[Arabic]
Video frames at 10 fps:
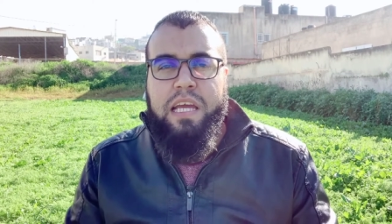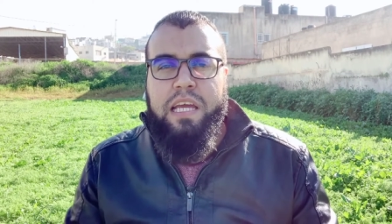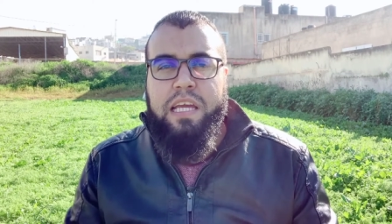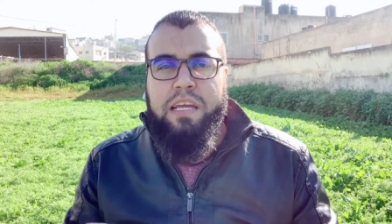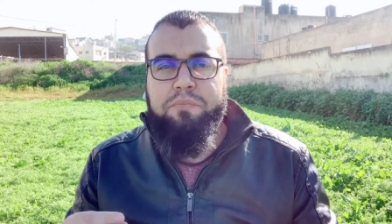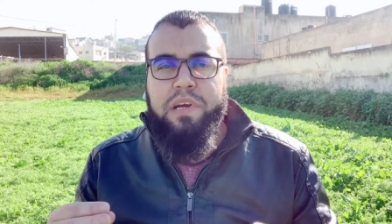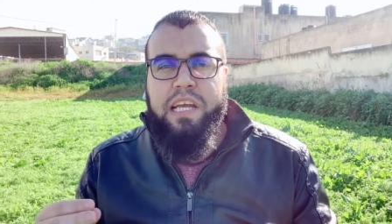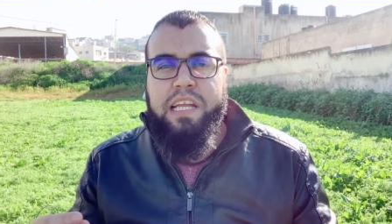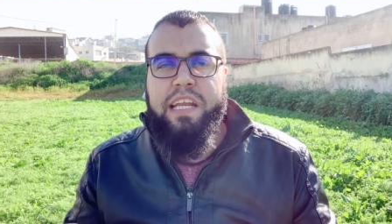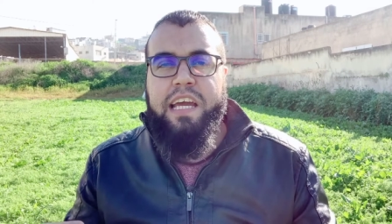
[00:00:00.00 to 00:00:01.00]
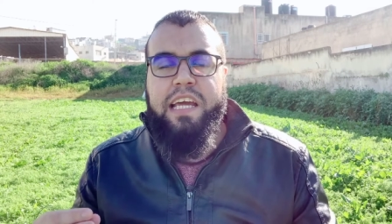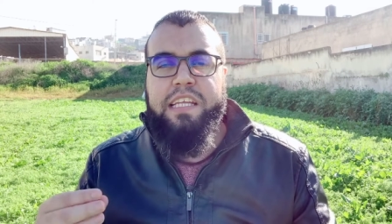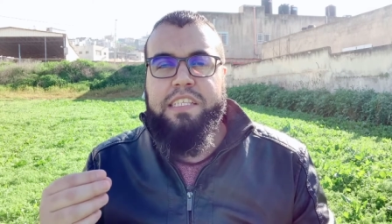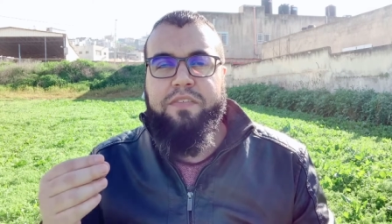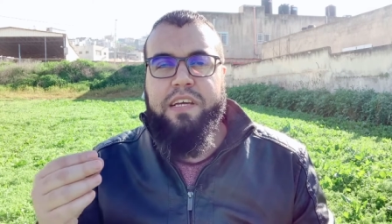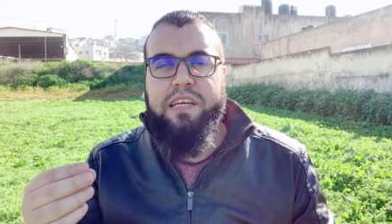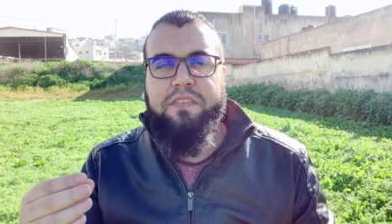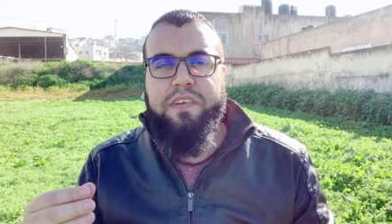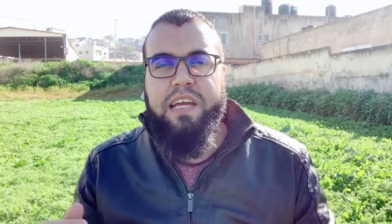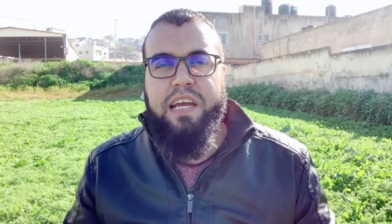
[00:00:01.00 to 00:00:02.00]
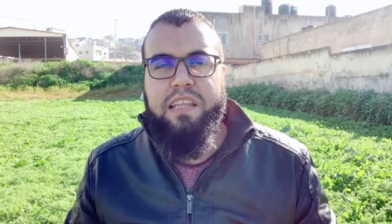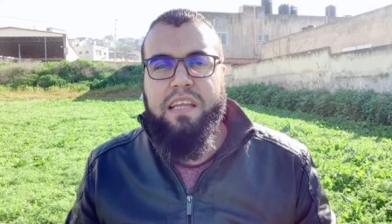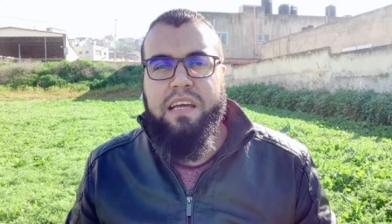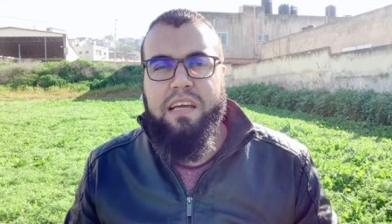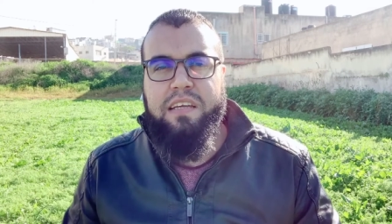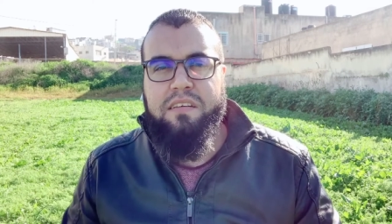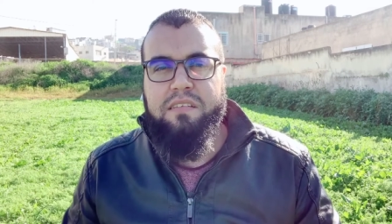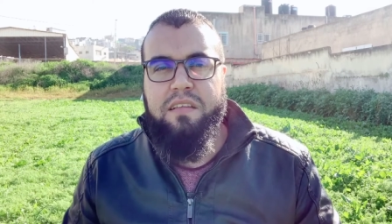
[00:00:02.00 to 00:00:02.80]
إيه، ينبغي لنا أن نتفكر في هذه الآية